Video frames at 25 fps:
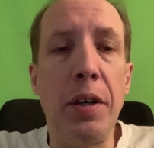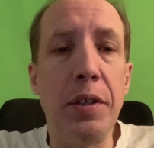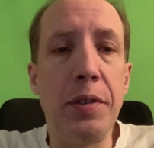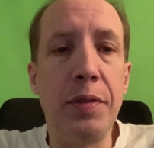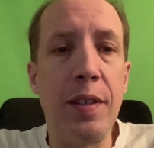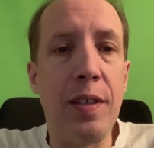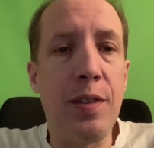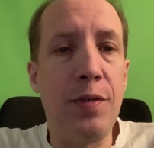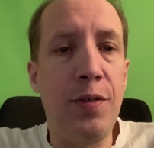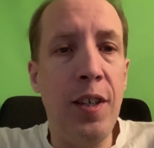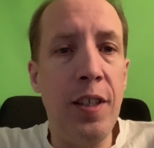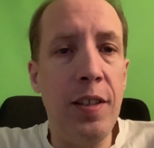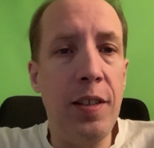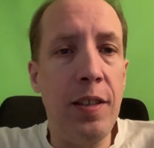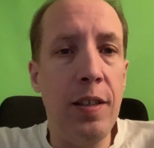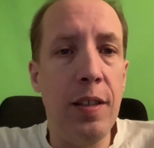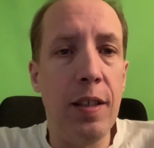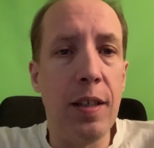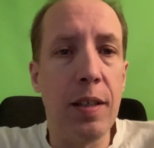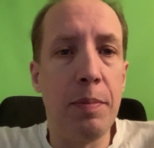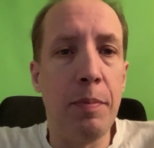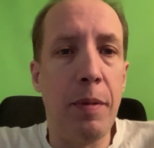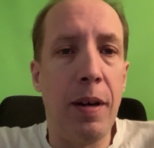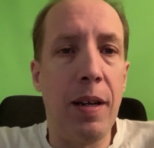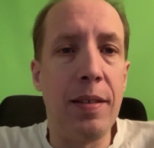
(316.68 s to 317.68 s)
auswärts fehlt
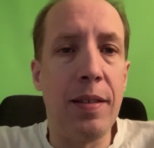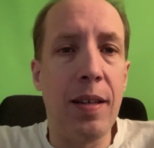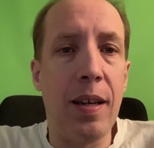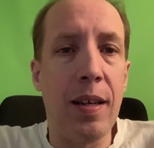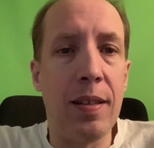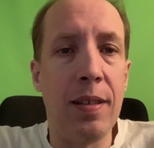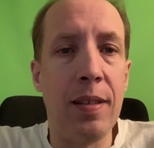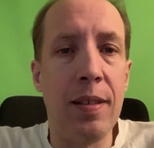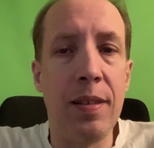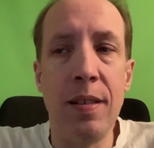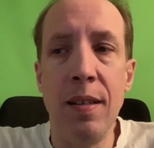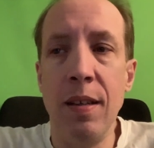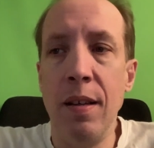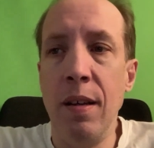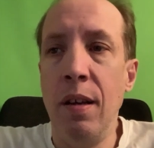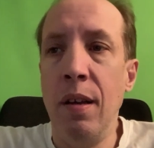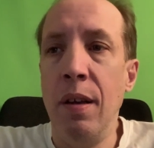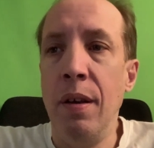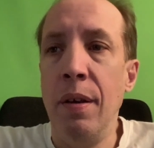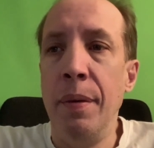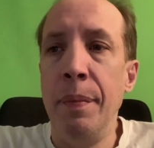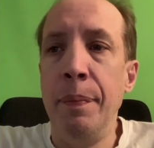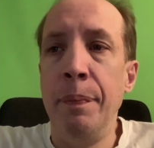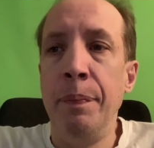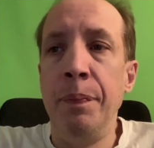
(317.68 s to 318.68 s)
ihnen das meines Erachtens.
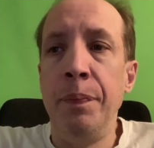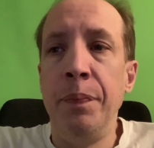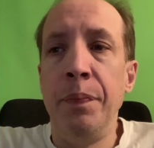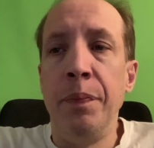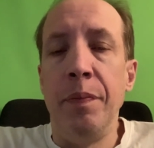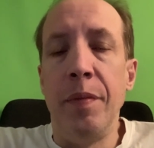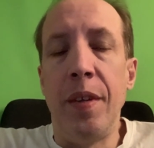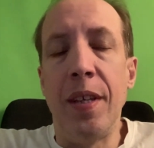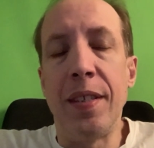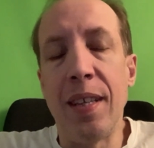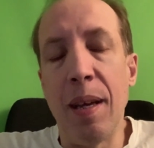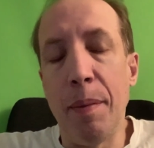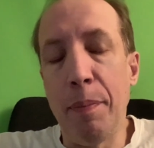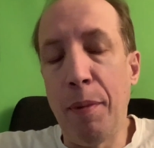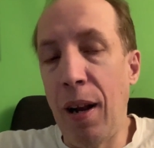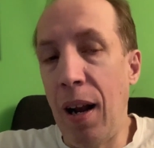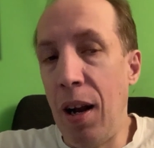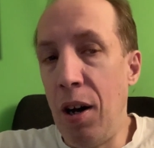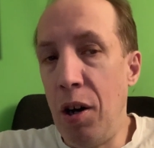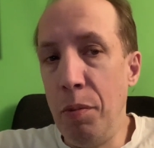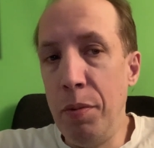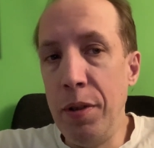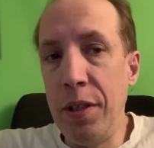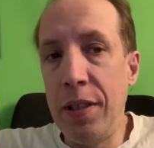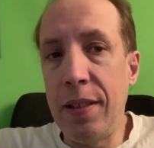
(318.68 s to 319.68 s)
Deshalb
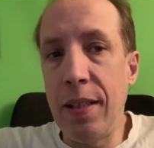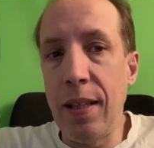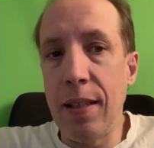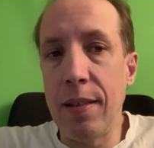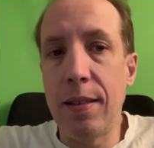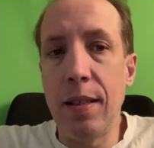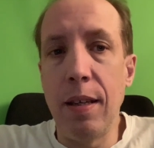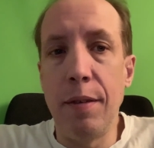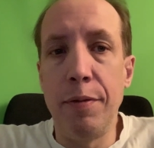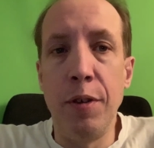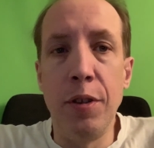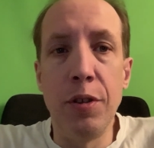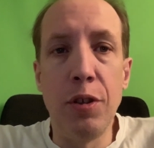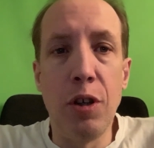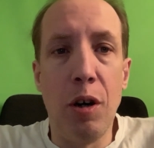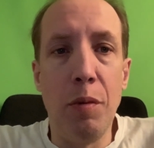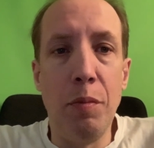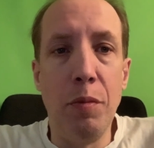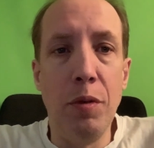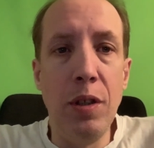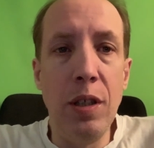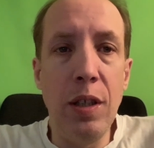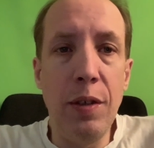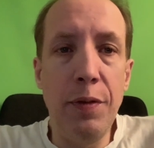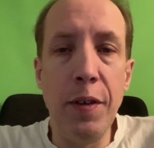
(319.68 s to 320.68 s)
glaube ich, dass da von
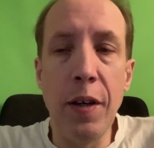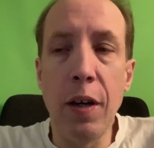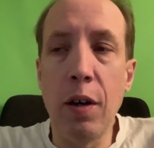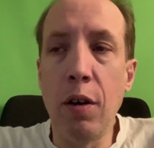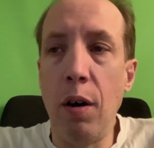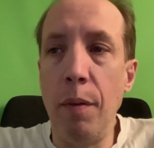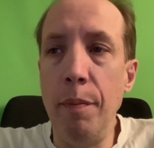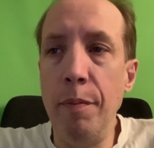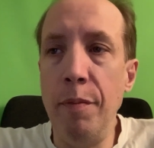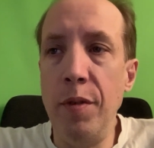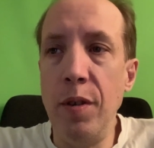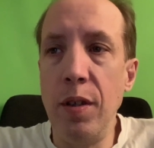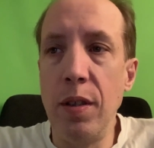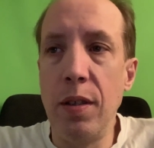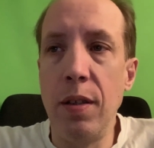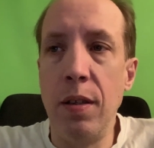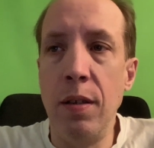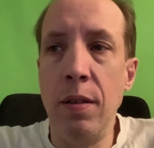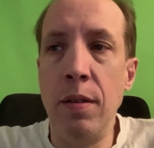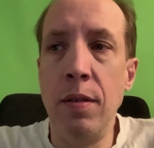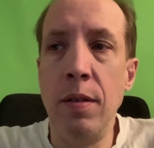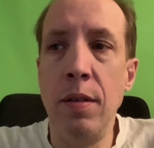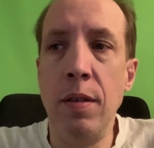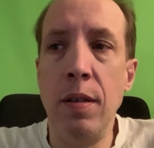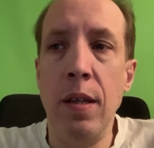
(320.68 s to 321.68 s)
Dortmund nicht viel kommen
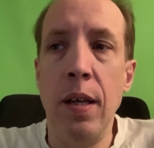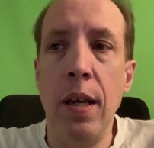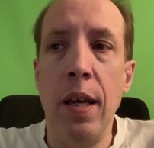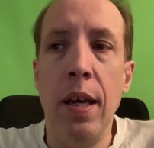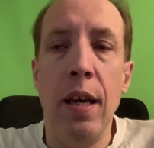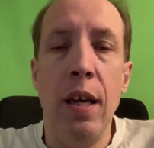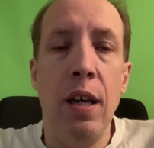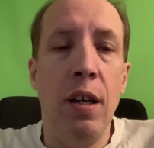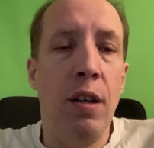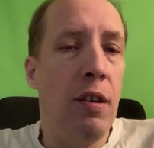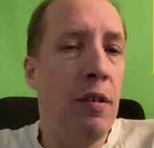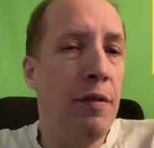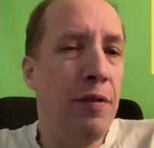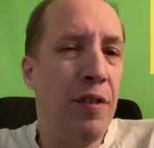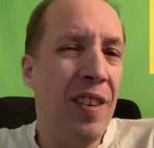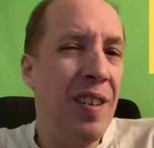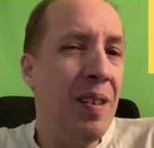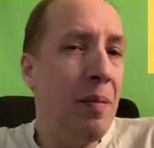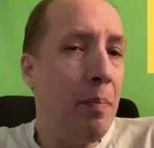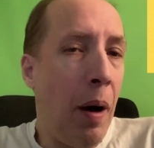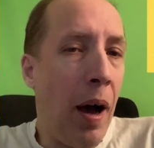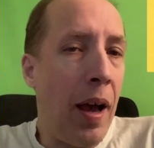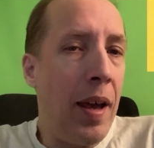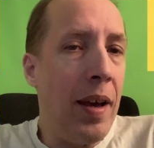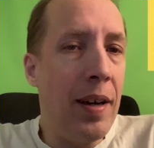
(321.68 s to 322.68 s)
wird. Und von
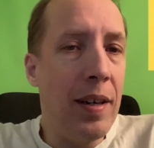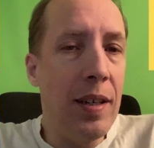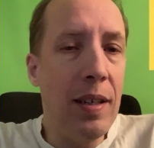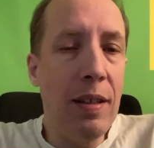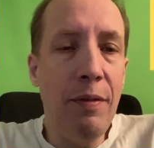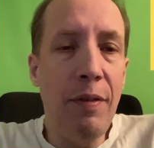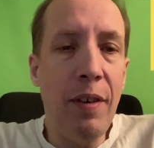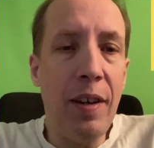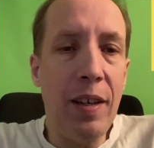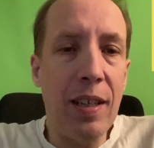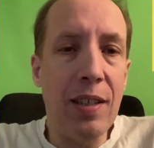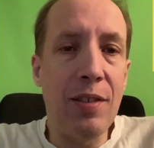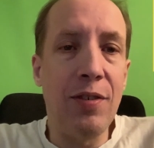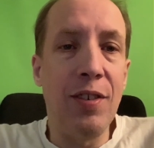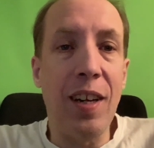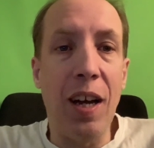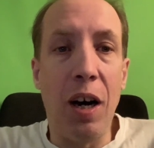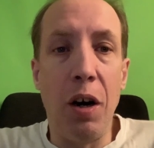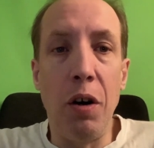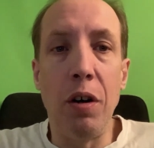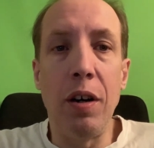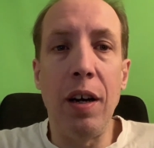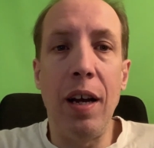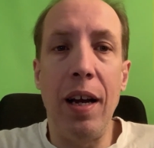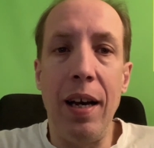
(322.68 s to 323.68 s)
den Bayern, die, wird, das wird
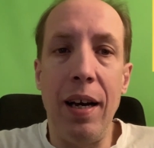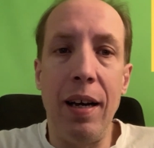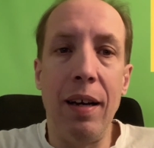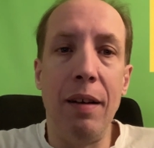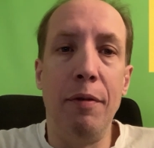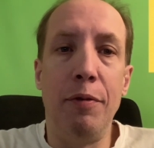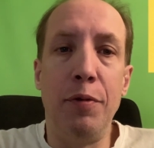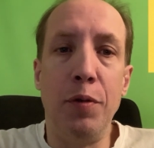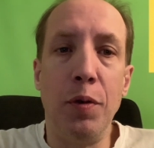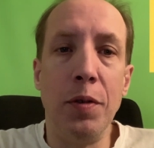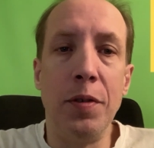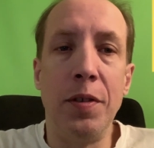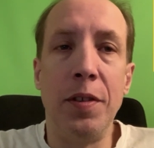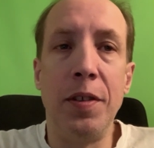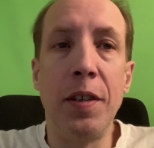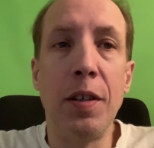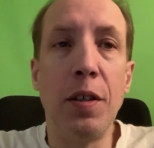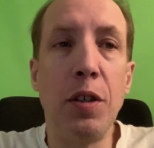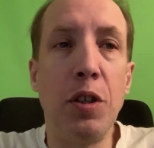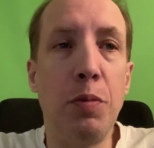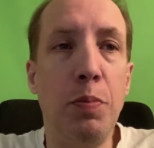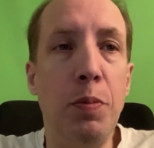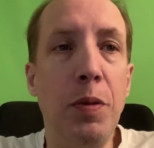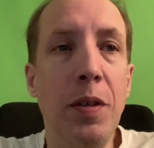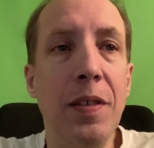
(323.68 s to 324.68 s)
auch eher ein
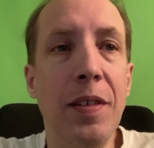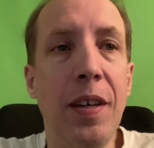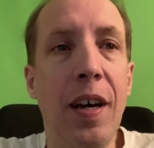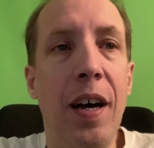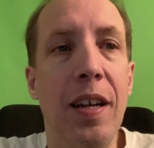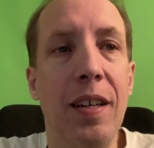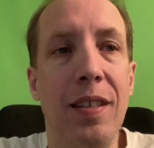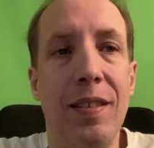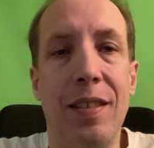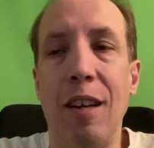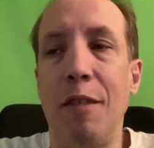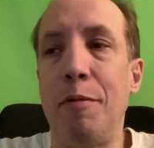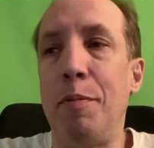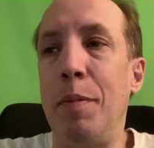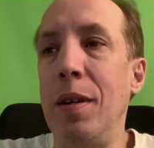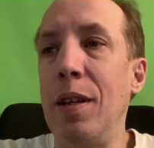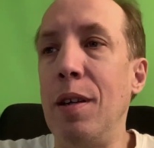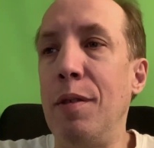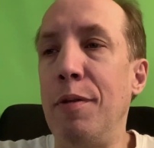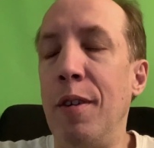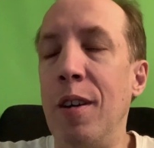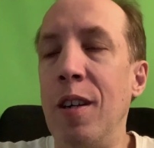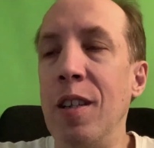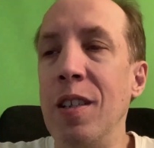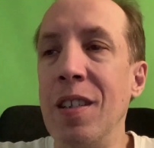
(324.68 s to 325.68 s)
vorsichtiges Spiel sein, das darf man
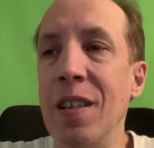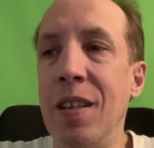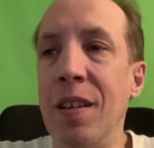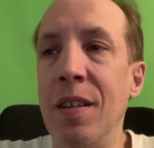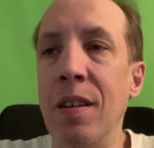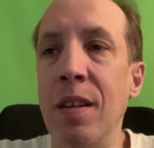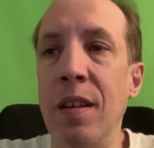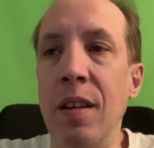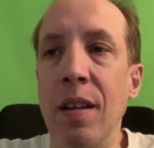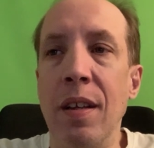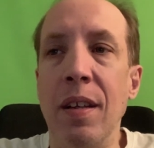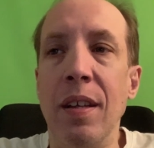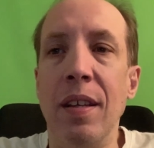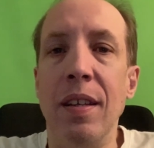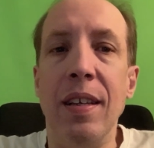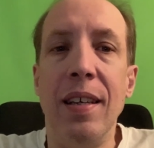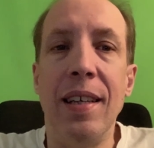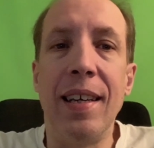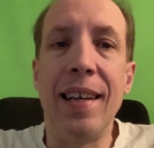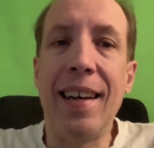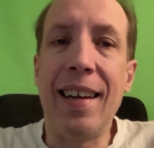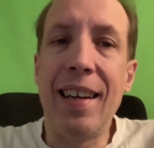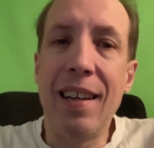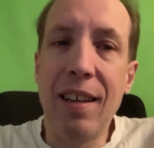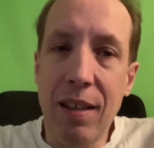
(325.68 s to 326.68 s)
nicht verlieren.
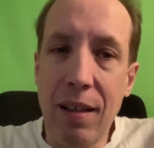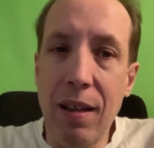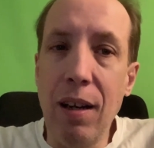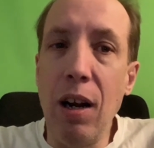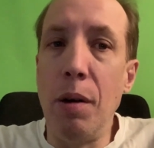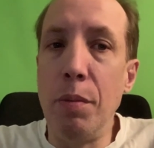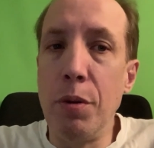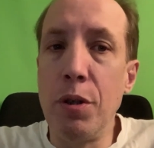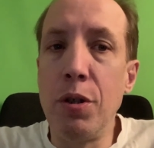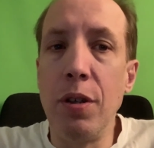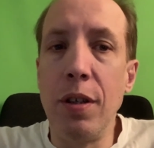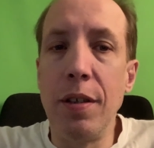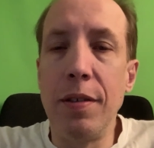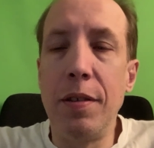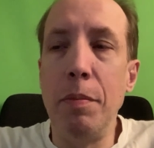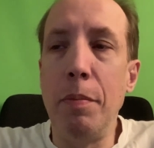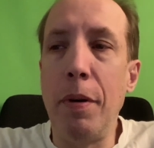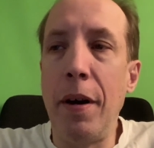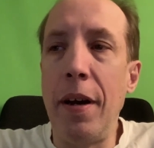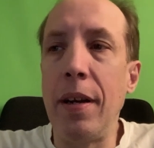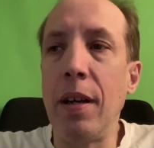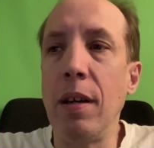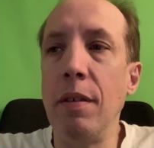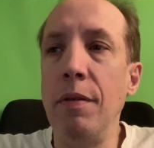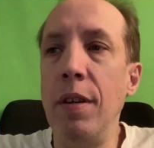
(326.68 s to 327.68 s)
Ich glaube schon, dass die
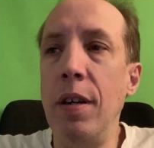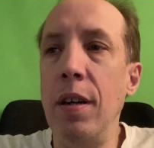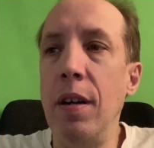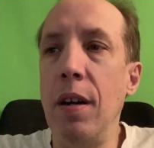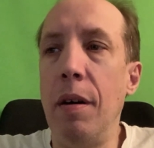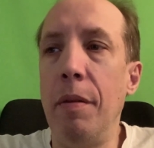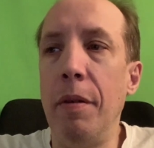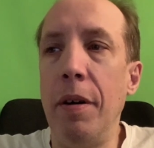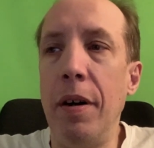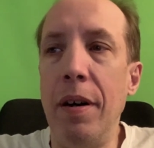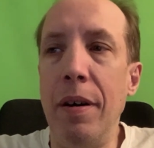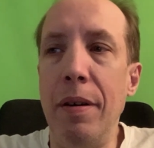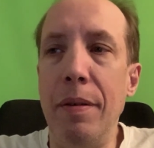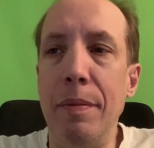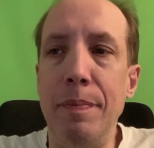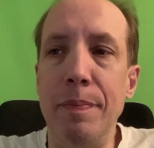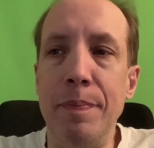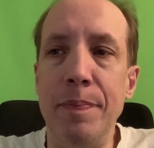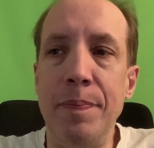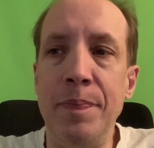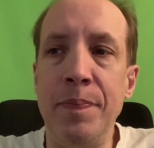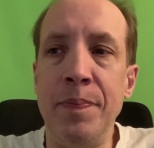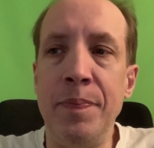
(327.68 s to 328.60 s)
Bayern gewinnen, aber